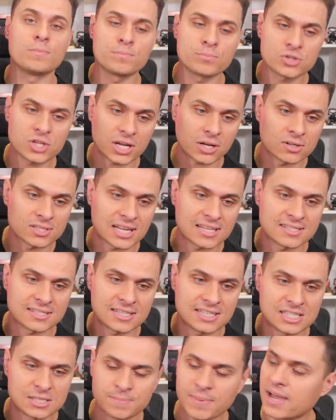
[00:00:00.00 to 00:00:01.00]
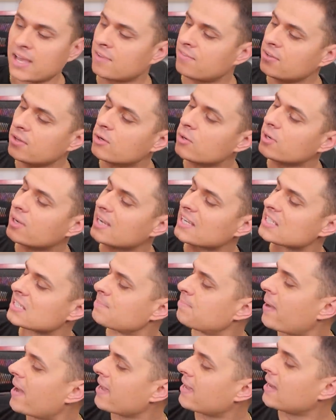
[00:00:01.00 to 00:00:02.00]
przekozacki Spike. Figurka
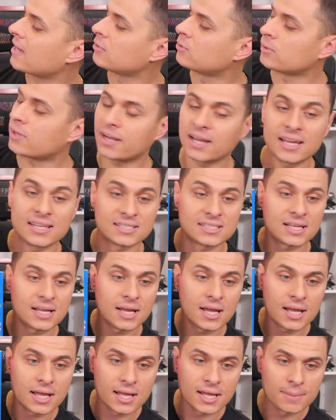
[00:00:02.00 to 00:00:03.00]
Spike'a, która jest e,